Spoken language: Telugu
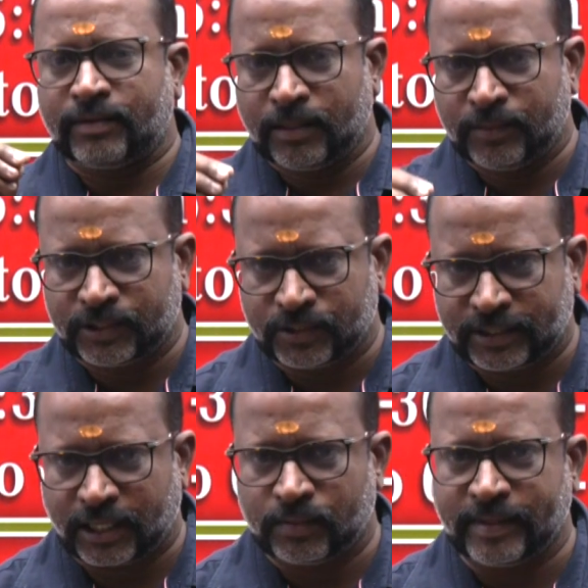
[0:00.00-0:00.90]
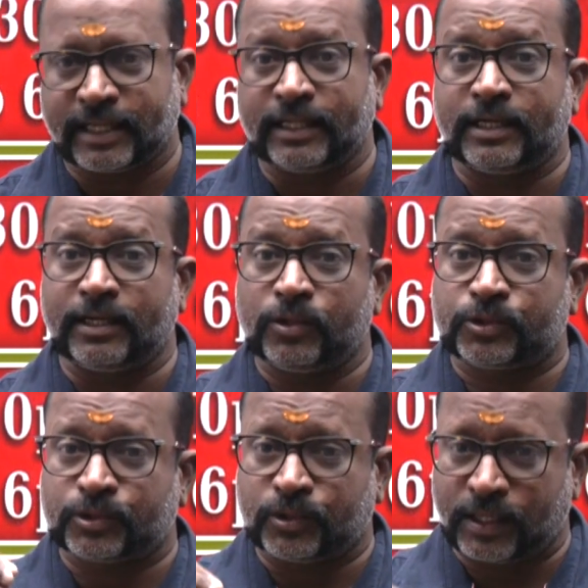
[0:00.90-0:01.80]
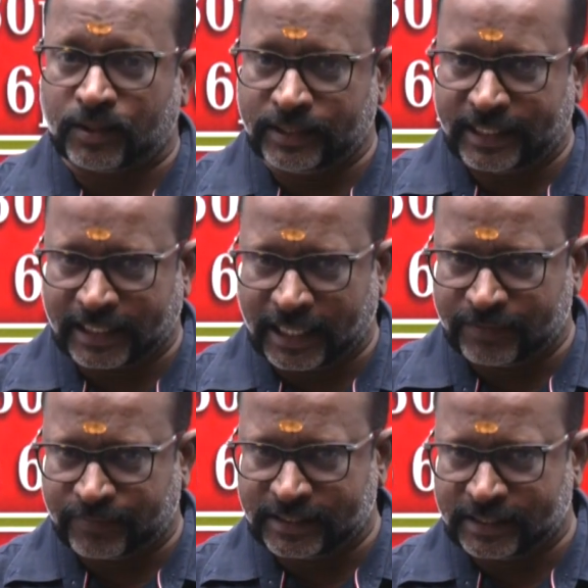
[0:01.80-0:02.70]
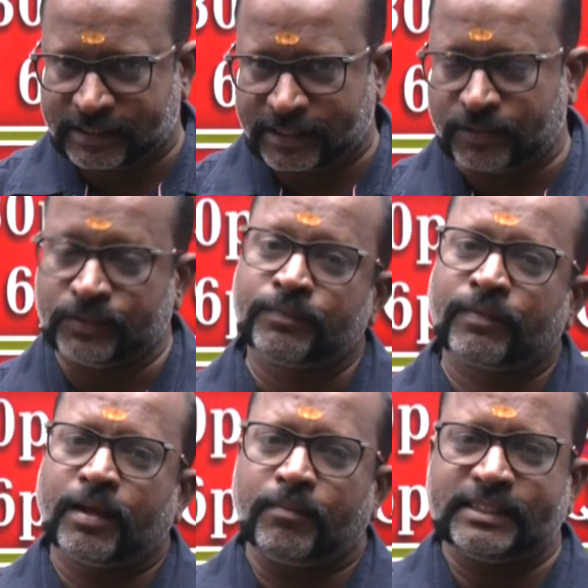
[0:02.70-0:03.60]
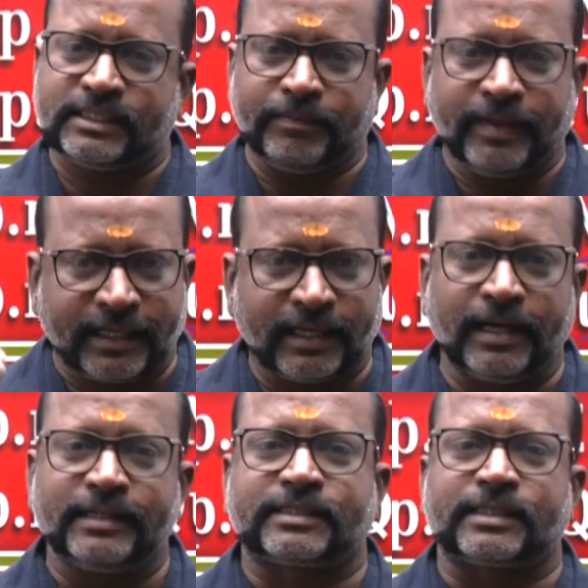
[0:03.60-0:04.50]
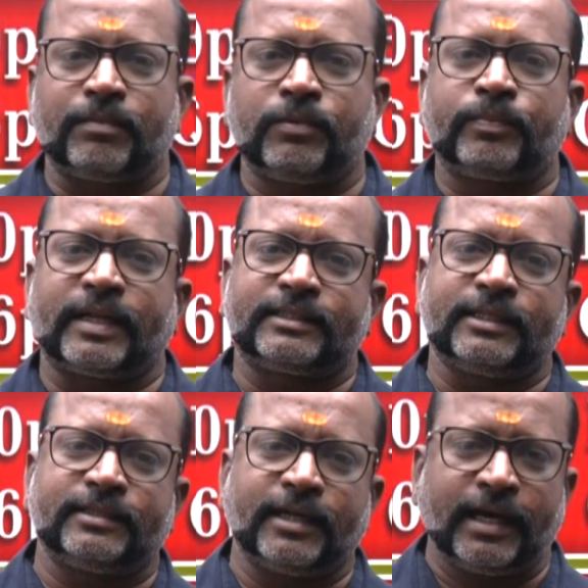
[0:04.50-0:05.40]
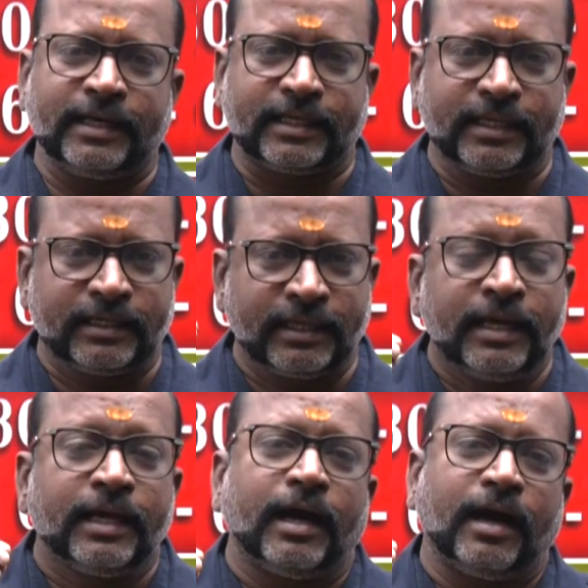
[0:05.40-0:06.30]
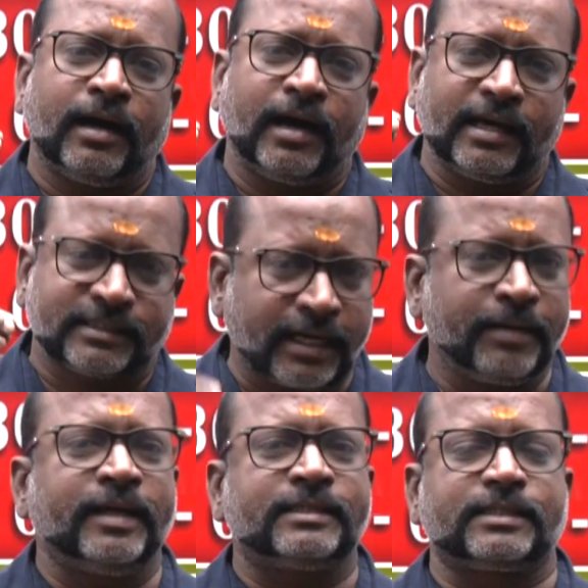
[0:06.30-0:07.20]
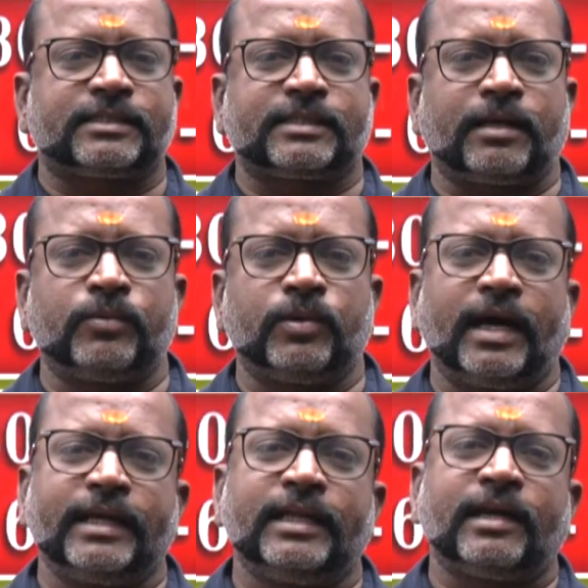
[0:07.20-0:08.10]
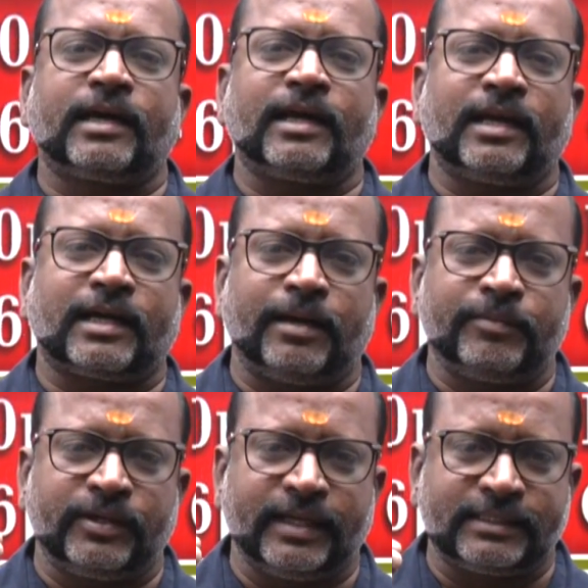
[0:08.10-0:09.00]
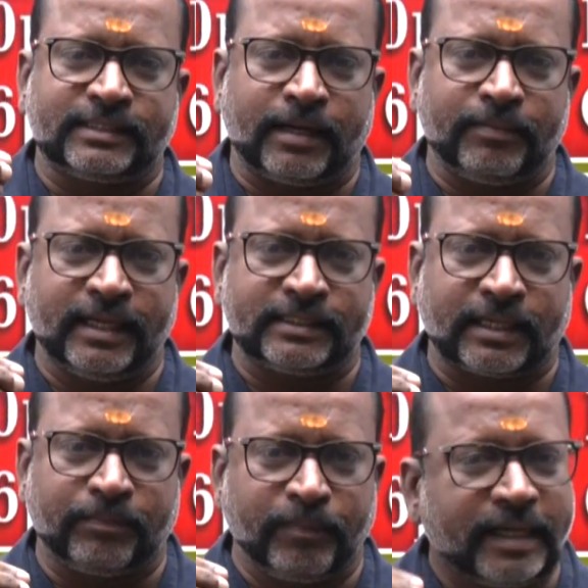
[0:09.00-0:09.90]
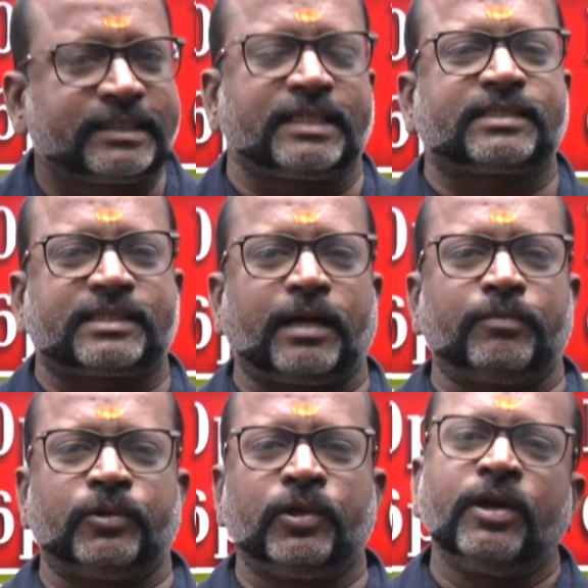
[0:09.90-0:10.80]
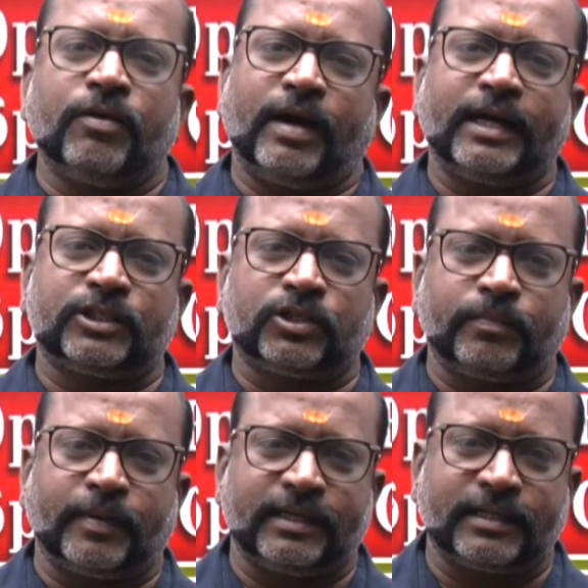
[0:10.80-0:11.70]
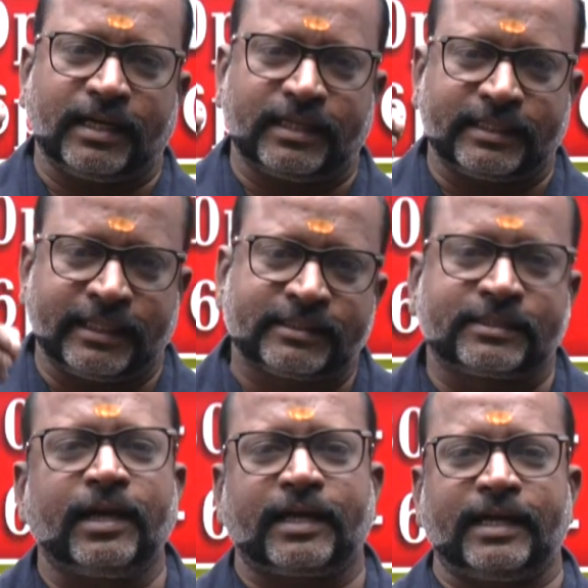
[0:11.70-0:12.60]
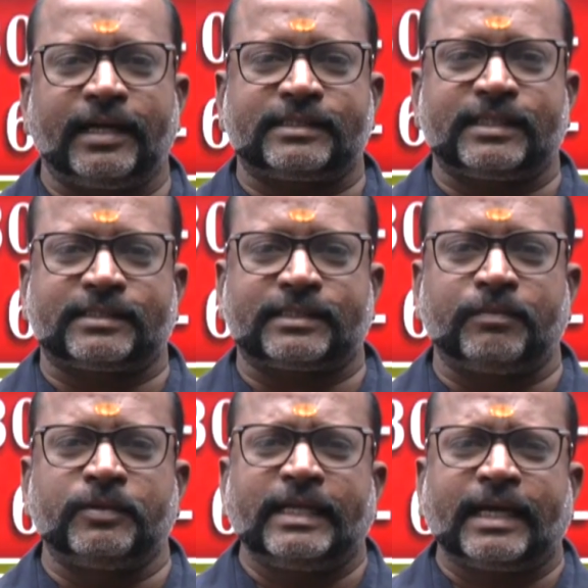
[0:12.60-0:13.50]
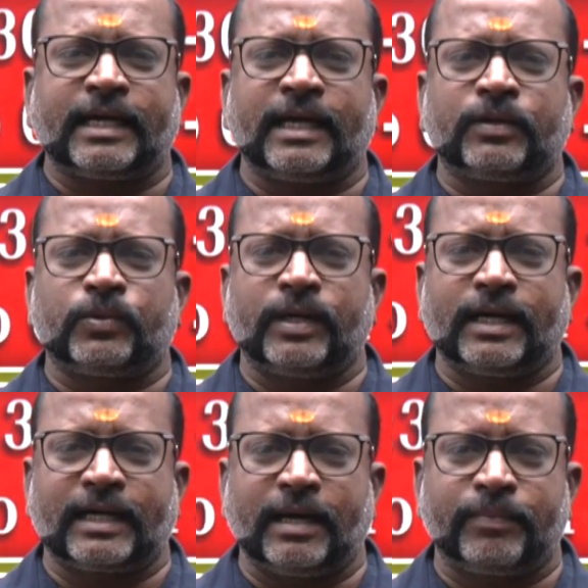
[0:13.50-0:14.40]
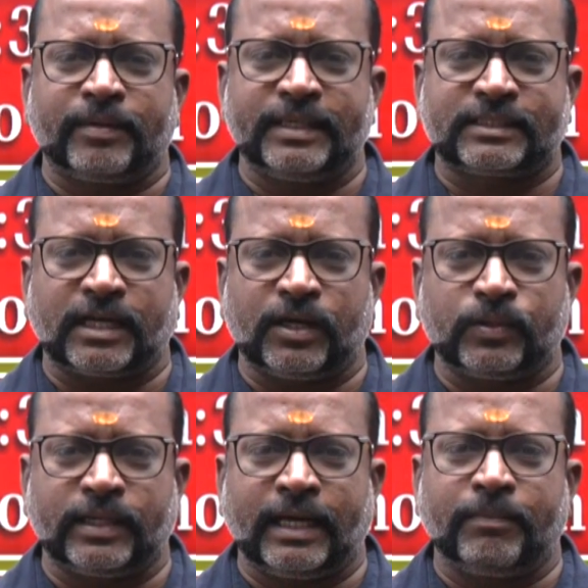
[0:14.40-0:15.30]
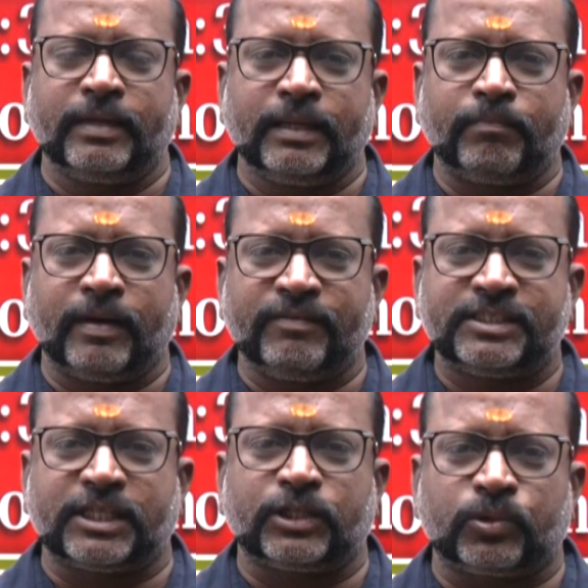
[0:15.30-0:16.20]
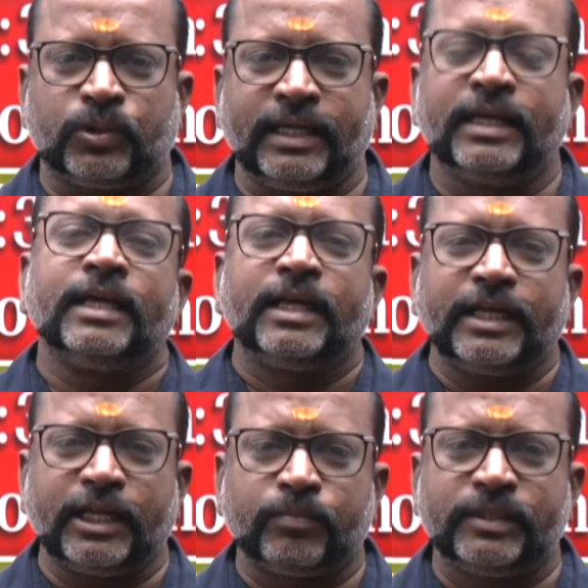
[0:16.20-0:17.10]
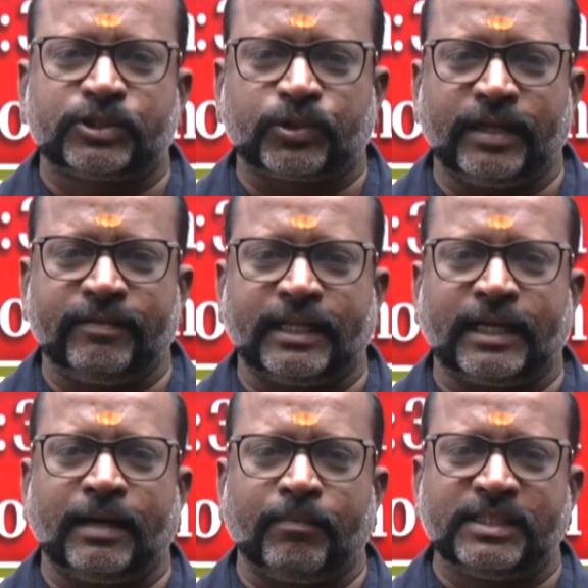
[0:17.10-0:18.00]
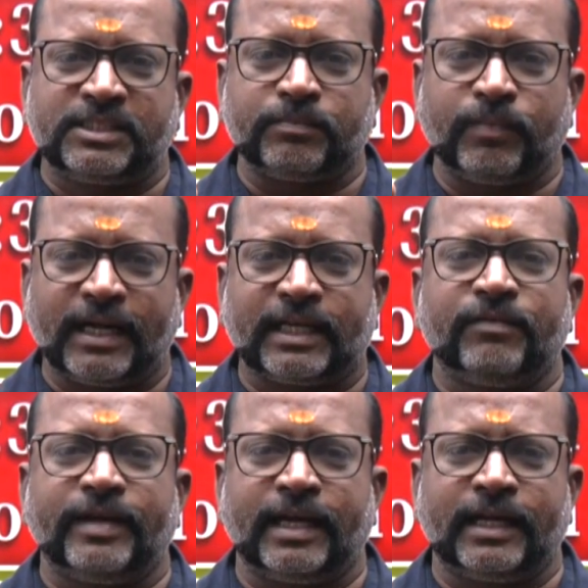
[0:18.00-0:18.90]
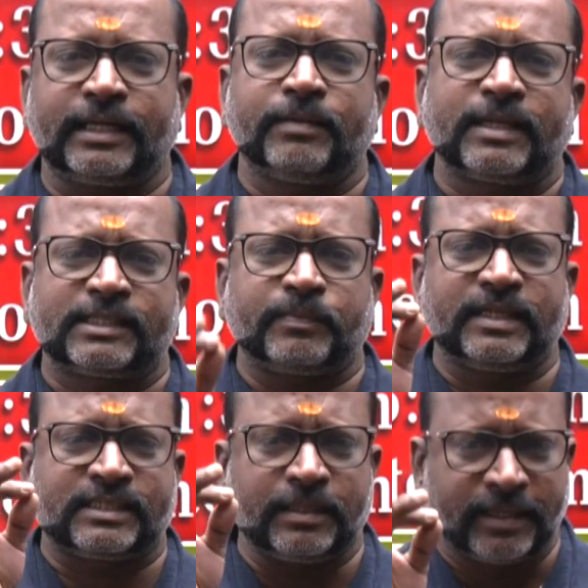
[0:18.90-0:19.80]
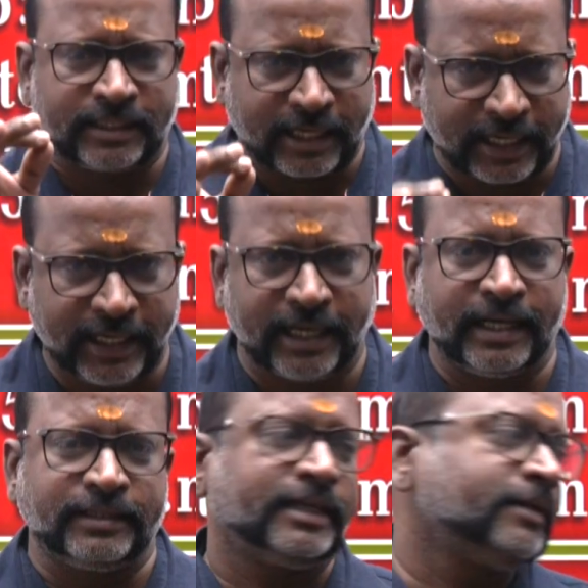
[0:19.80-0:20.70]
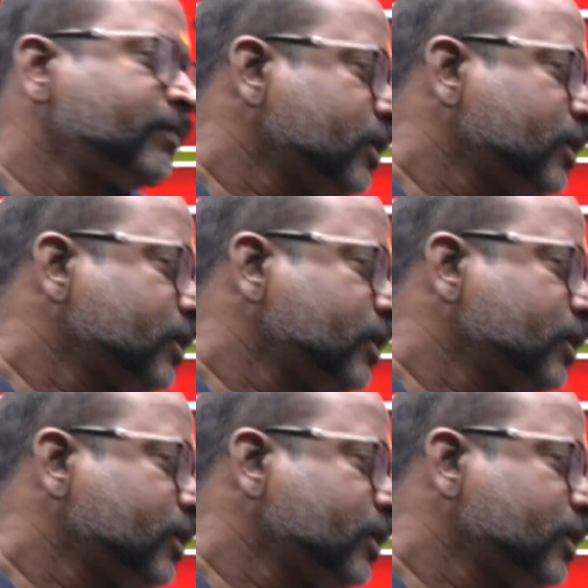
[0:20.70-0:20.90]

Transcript: అవైలబిలిటీ ఉంటారు మీకు ఏదైనా డౌట్స్ కూడా ఉంటే క్లారిఫై చేస్తారు మంచి మెటీరియల్ ఇస్తాము ప్రతి దానికి అసైన్మెంట్స్ ఇస్తాము అన్ని రకాల కాంపిటేటివ్ ఎగ్జామినేషన్ బిట్స్ ఇస్తాము వాటితో పాటుగా టెస్టులు కండక్ట్ చేస్తాము ఎక్కడ కూడా కాంప్రమైజ్ కాకుండా మీ భవిష్యత్తుని నిర్మించుకునే విధంగా మంచి బాటలు వేయడానికి మన స్పేస్ టీం అంతా రెడీ అయింది